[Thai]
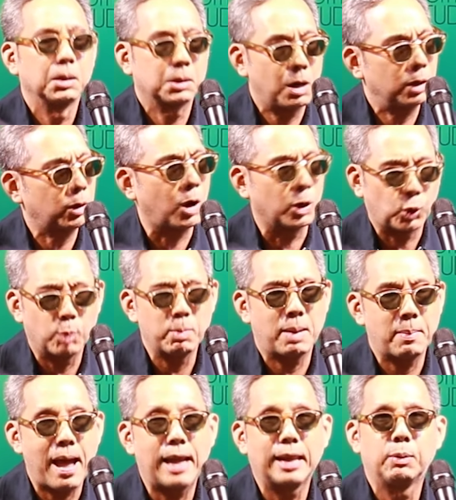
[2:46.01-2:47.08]
ก็ขอโทษ
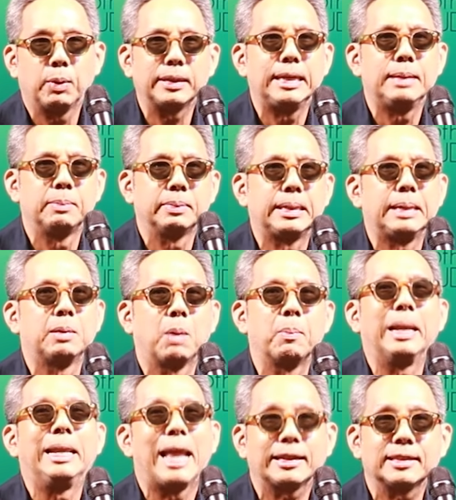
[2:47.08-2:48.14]
มากๆเลยว่าทีมทีมเรา
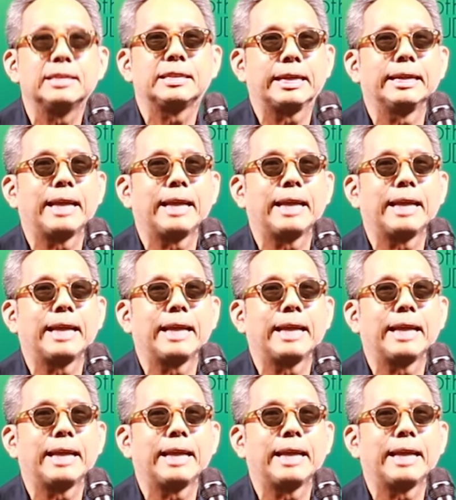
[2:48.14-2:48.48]
มันเล็กจริ